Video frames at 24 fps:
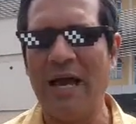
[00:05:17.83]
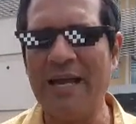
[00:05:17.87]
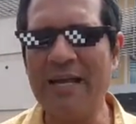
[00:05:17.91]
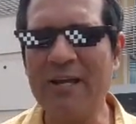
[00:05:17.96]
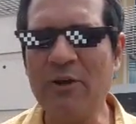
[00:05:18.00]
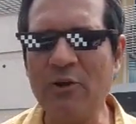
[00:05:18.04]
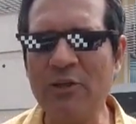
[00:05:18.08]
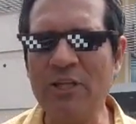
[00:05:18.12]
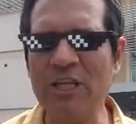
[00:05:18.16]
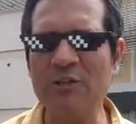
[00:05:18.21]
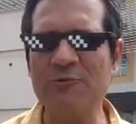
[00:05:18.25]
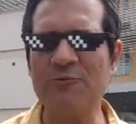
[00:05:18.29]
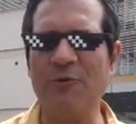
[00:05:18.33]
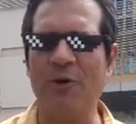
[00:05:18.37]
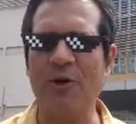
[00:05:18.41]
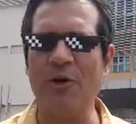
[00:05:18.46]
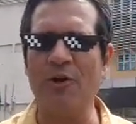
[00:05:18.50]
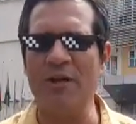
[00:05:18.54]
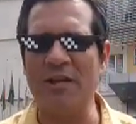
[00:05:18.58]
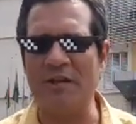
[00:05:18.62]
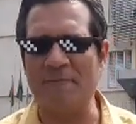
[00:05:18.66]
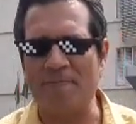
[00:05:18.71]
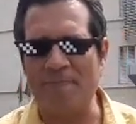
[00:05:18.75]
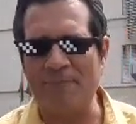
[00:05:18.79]
Aí quando eles
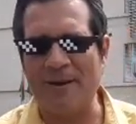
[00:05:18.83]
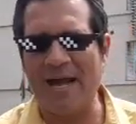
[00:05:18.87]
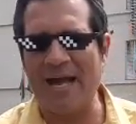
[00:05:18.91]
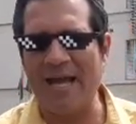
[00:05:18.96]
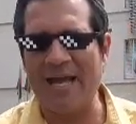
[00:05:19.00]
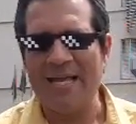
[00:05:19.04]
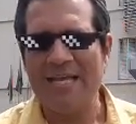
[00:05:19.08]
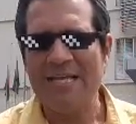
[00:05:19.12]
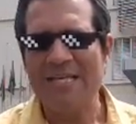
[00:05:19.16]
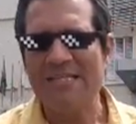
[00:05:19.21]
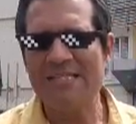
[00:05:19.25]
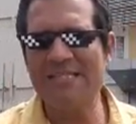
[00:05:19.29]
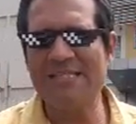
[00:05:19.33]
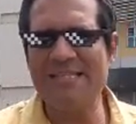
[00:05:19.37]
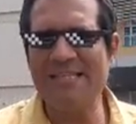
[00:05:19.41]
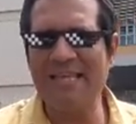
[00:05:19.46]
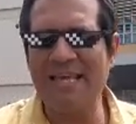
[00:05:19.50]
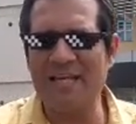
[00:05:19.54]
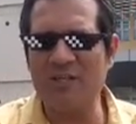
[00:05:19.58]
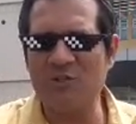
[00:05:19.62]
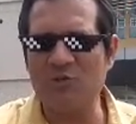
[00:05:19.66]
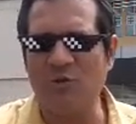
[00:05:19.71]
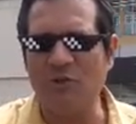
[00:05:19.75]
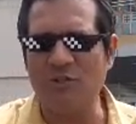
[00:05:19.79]
foram limpar,
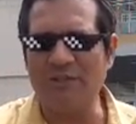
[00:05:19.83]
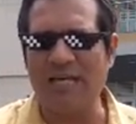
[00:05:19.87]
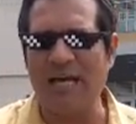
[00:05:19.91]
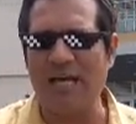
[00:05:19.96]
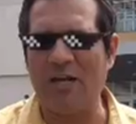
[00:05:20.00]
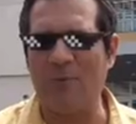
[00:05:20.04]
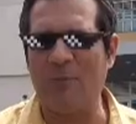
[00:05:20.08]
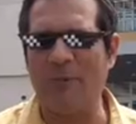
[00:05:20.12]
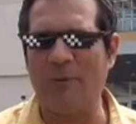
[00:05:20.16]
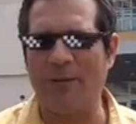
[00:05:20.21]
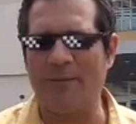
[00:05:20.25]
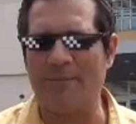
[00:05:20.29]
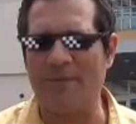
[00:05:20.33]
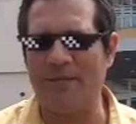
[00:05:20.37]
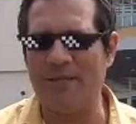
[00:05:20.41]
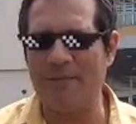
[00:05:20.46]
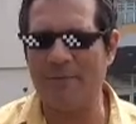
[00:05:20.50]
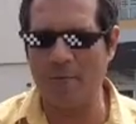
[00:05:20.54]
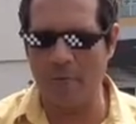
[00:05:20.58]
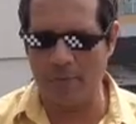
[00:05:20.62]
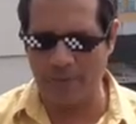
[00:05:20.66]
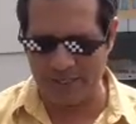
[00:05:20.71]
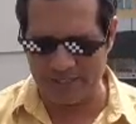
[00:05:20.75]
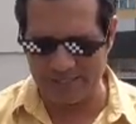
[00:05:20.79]
eles contaram para
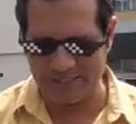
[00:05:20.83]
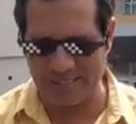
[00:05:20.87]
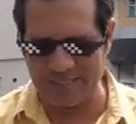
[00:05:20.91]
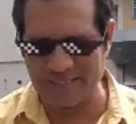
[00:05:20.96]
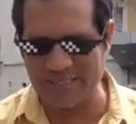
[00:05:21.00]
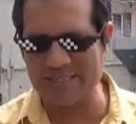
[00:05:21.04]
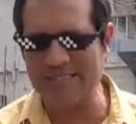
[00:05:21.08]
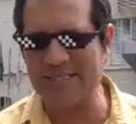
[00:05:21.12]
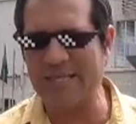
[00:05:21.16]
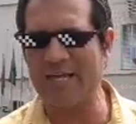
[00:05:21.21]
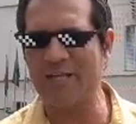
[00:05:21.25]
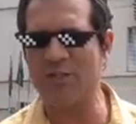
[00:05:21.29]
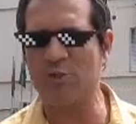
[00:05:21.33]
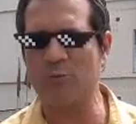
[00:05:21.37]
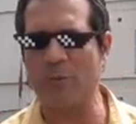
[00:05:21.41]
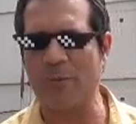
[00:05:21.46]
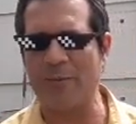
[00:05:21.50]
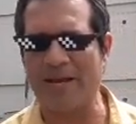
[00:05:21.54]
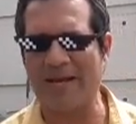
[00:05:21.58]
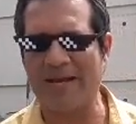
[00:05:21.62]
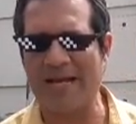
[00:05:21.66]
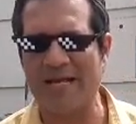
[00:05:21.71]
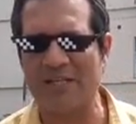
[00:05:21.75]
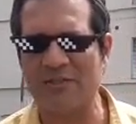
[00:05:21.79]
mim, o presidente dessa rede de
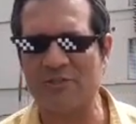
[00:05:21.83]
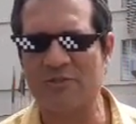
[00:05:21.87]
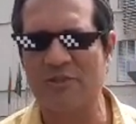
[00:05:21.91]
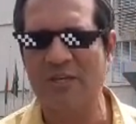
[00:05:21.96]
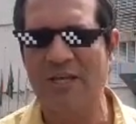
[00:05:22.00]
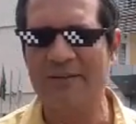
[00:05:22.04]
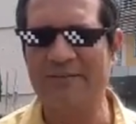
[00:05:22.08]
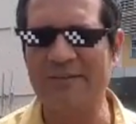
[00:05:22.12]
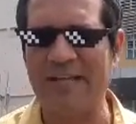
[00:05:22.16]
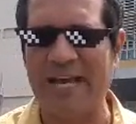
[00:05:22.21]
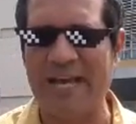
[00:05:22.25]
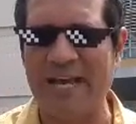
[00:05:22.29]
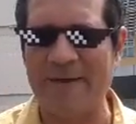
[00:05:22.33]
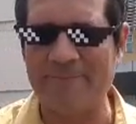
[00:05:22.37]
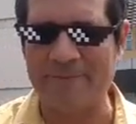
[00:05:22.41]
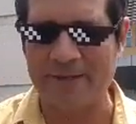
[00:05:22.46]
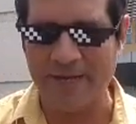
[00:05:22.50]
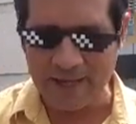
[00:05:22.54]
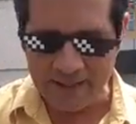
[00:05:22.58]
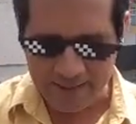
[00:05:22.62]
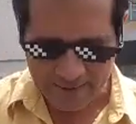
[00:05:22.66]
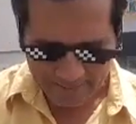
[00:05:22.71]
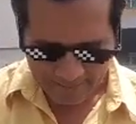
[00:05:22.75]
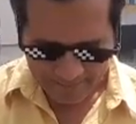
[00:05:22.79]
supermercados na
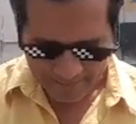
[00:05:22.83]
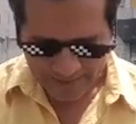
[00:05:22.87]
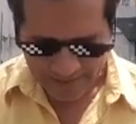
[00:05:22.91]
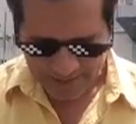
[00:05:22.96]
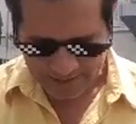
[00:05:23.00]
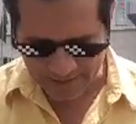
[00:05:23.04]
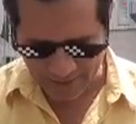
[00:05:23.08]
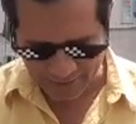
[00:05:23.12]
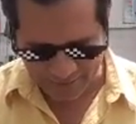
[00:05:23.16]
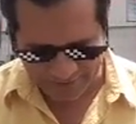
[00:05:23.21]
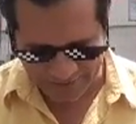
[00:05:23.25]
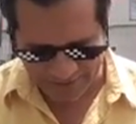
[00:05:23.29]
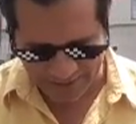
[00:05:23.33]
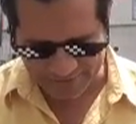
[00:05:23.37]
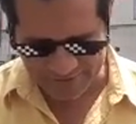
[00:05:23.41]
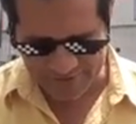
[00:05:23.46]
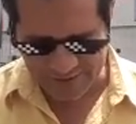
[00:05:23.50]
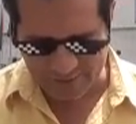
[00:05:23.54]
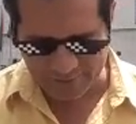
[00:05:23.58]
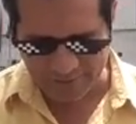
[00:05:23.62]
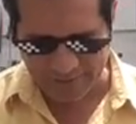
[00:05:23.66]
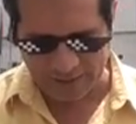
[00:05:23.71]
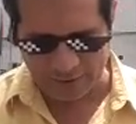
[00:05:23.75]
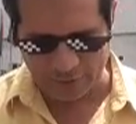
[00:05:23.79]
época, deu uma
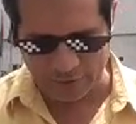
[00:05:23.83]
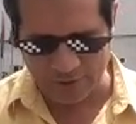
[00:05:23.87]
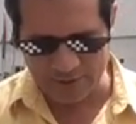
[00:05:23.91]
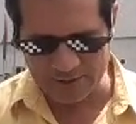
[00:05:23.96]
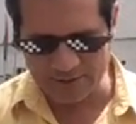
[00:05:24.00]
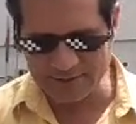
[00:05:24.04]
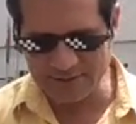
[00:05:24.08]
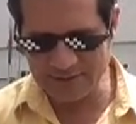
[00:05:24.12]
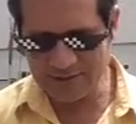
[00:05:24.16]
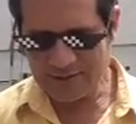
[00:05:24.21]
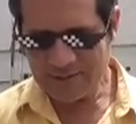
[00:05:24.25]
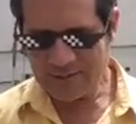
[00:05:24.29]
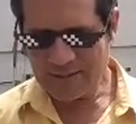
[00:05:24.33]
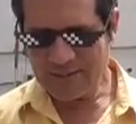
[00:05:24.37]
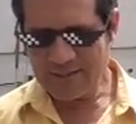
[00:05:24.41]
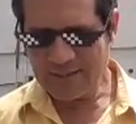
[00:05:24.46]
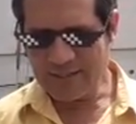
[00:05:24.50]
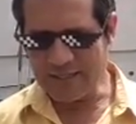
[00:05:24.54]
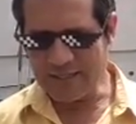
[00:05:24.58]
entrevista para nós,